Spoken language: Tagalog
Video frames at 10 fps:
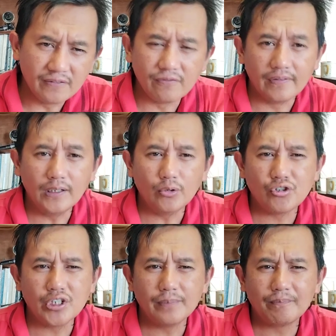in
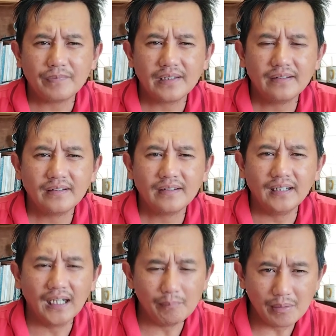fellowship
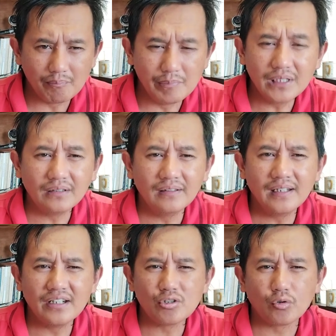nga mamit
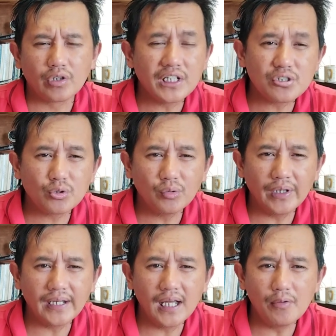na ni Jesus Kristo
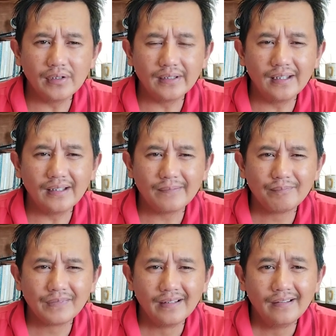nga inawat na
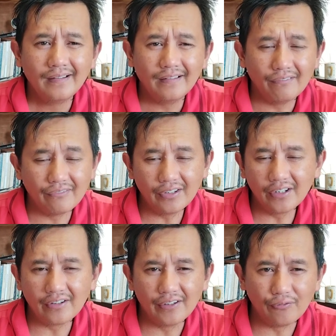and
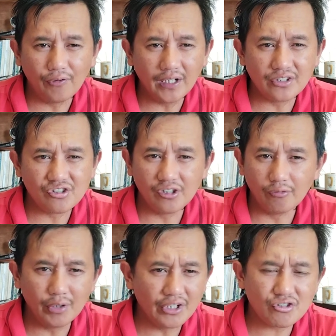there he finds the
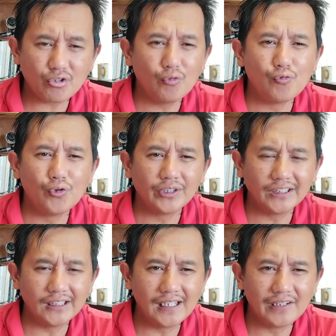greatest comfort
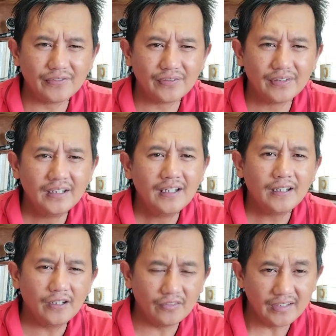in the life
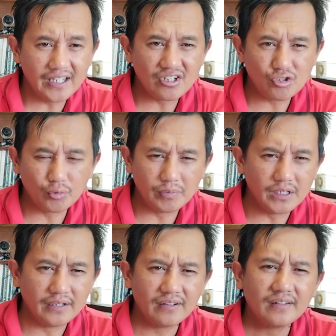and that is to
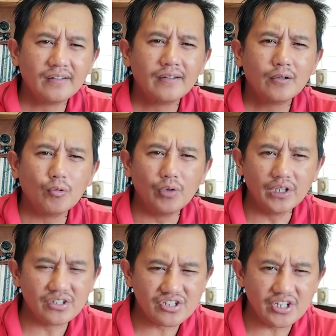be
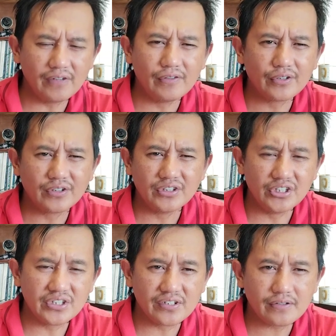with the Savior,
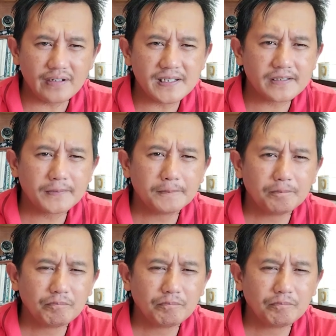Jesus Christ.